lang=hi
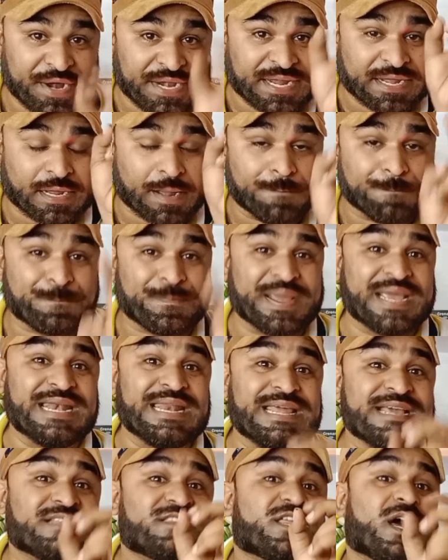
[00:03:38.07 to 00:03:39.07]
का पॉइंट
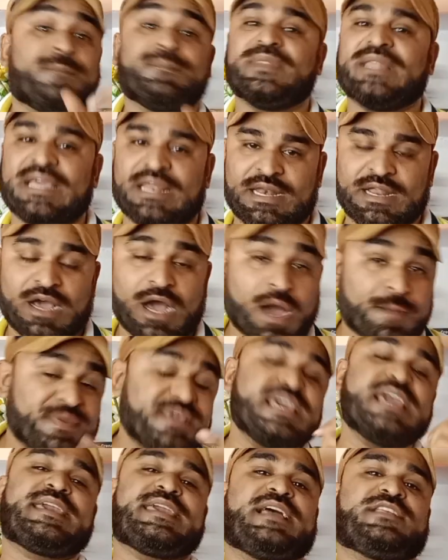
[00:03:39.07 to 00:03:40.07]
कंपेलिंग थंबनेल
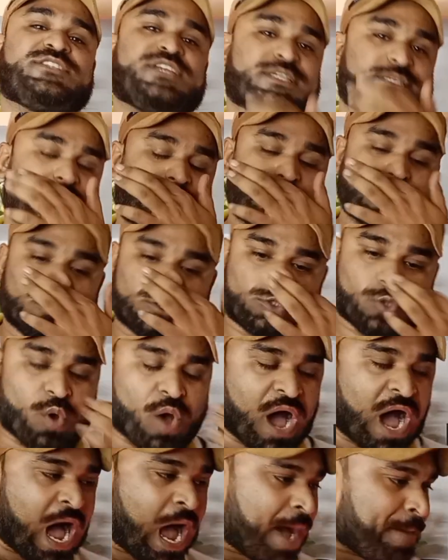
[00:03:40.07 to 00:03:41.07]
अब ये क्या चीज है
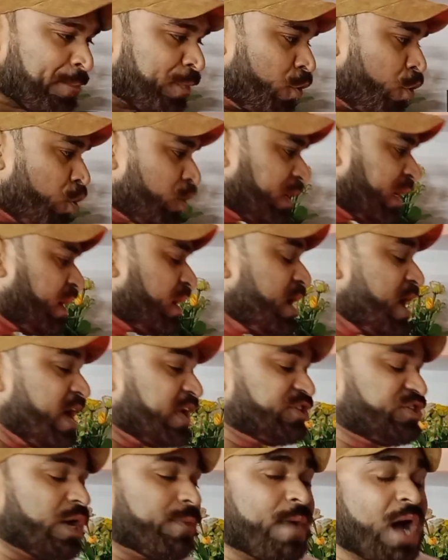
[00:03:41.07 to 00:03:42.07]
दोस्तों आप लोग ना
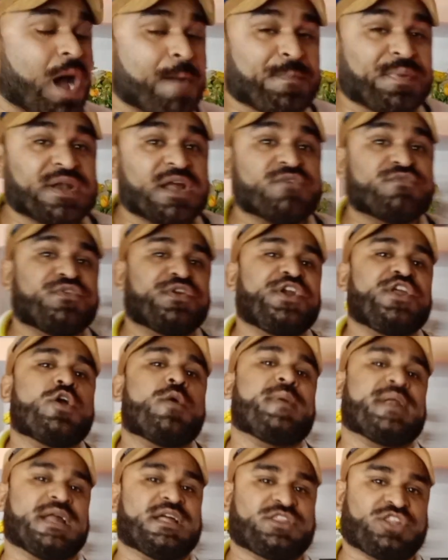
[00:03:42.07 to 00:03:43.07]
जब अपना
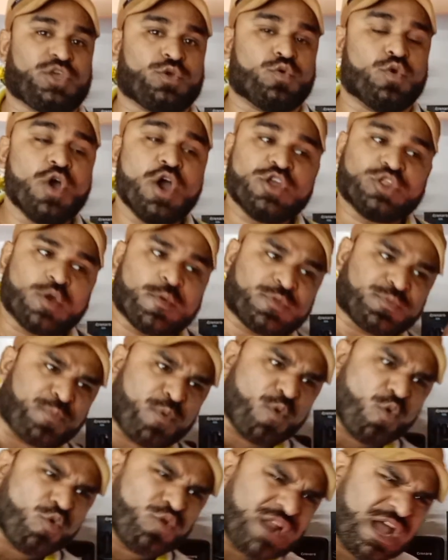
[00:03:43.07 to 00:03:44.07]
वीडियो बनाते हो तो
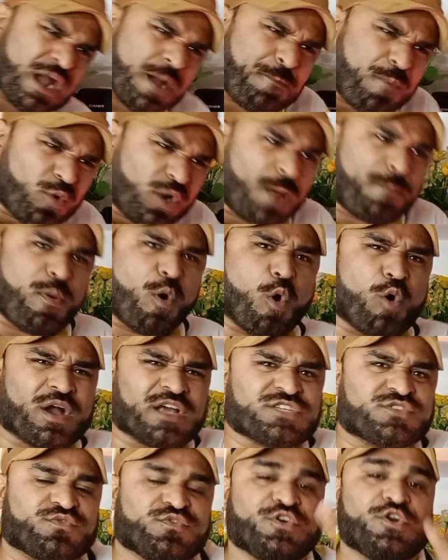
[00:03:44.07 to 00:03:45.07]
पूरा का पूरा
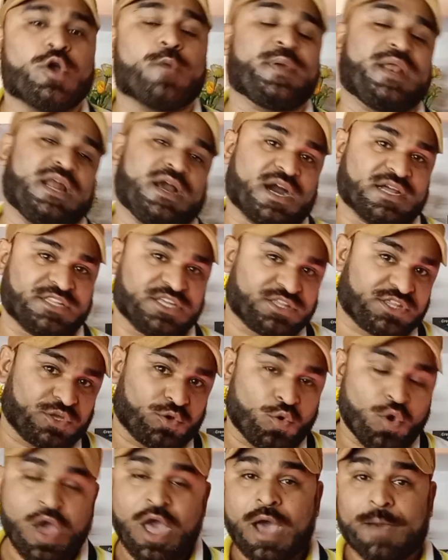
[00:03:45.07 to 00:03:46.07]
फोकस वीडियो पे लगा
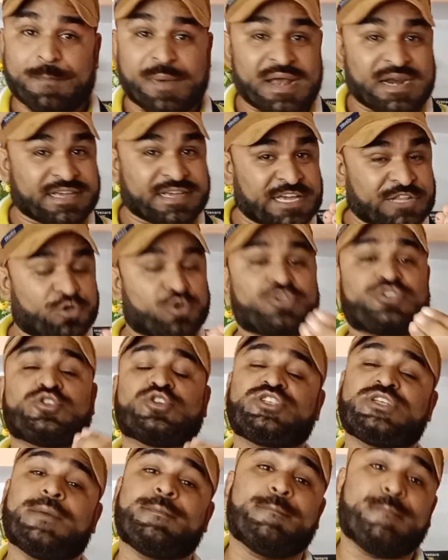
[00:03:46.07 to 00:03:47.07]
देते हो बल्कि
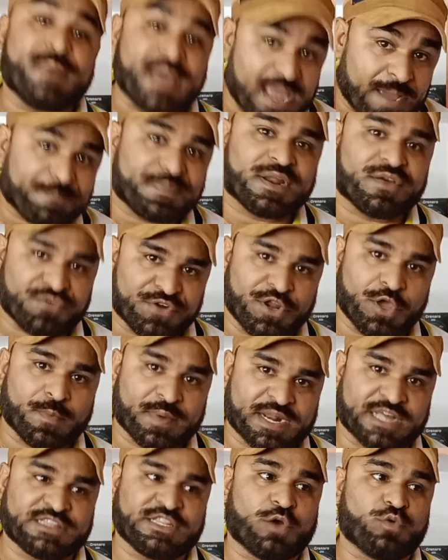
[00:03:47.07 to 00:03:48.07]
दोस्तों जब मैं अपना
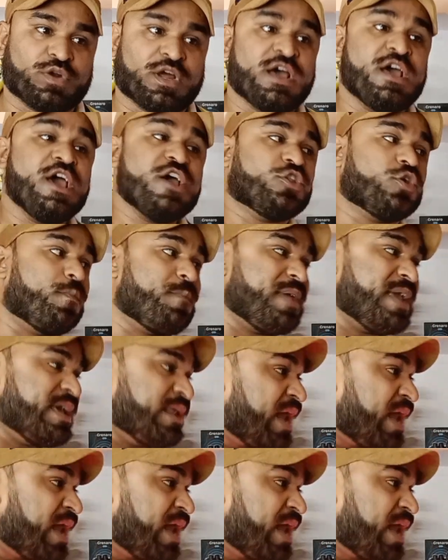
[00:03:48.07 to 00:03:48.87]
वीडियो बनाता हूं ना तो